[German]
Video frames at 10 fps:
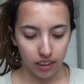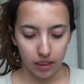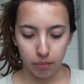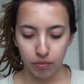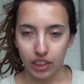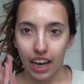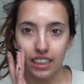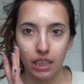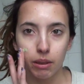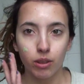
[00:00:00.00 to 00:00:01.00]
Ähm, da
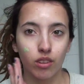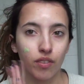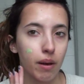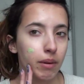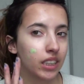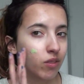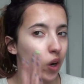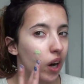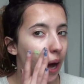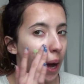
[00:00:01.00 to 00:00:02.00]
ich aber nur zweimal die
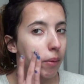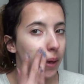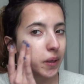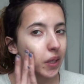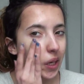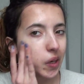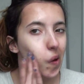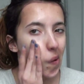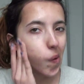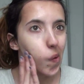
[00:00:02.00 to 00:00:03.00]
Woche arbeiten gehe
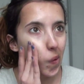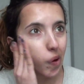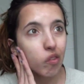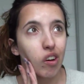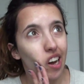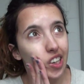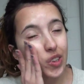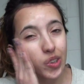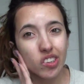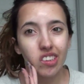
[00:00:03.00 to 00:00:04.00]
und vielleicht
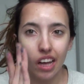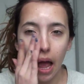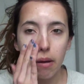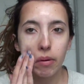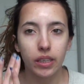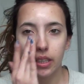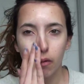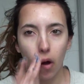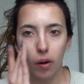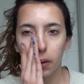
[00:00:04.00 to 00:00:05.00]
höchstens einmal die
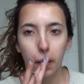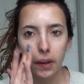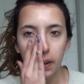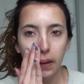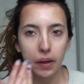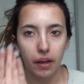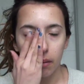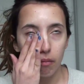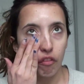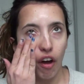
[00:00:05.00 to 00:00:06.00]
Woche
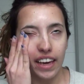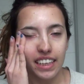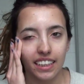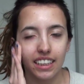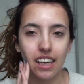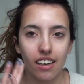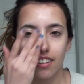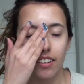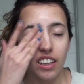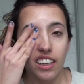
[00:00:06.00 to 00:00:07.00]
ähm, feiern
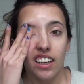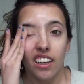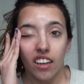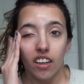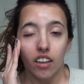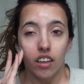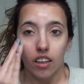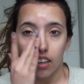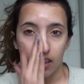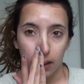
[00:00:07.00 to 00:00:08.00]
gehe,
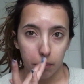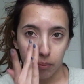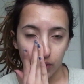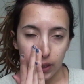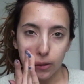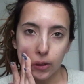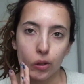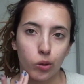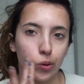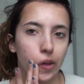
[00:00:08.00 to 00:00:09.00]
ähm, ist
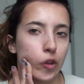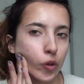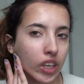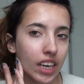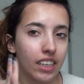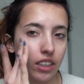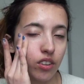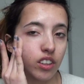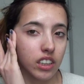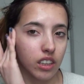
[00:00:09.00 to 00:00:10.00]
das so ganz okay.
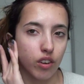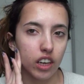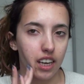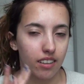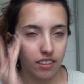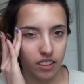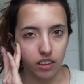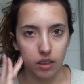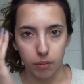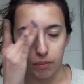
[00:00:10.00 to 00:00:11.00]
Natürlich nicht vergessen,
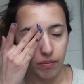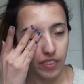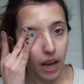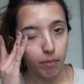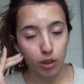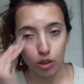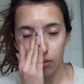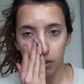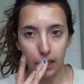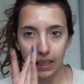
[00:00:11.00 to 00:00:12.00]
ähm,
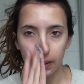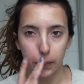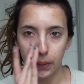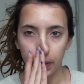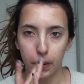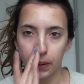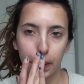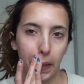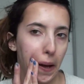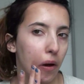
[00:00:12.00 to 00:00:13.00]
abzuschminken
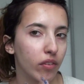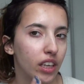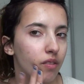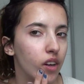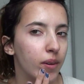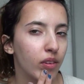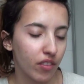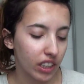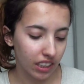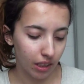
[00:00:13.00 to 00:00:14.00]
und ja, auf jeden Fall
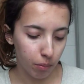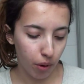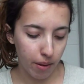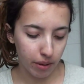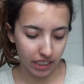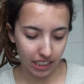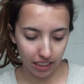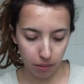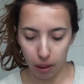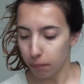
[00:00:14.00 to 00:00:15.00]
verwende ich den Primer nicht
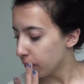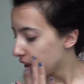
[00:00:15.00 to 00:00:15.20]
immer.